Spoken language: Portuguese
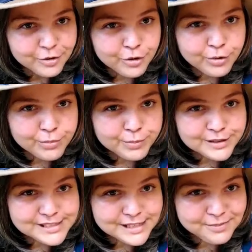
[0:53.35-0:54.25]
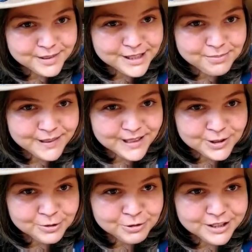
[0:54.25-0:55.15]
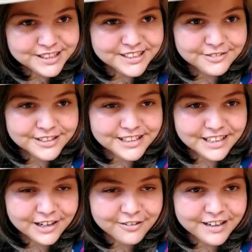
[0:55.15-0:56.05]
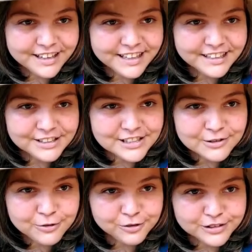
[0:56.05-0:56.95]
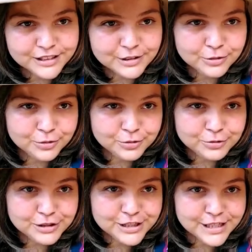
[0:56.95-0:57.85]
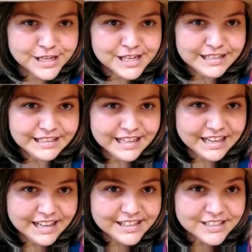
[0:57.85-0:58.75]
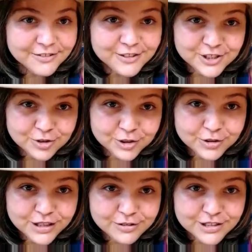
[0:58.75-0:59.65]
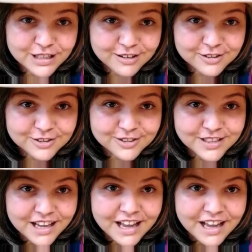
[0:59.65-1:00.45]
como, por exemplo, a temperatura, que o ideal é que se encontra em torno de 10 a 28 graus Celsius.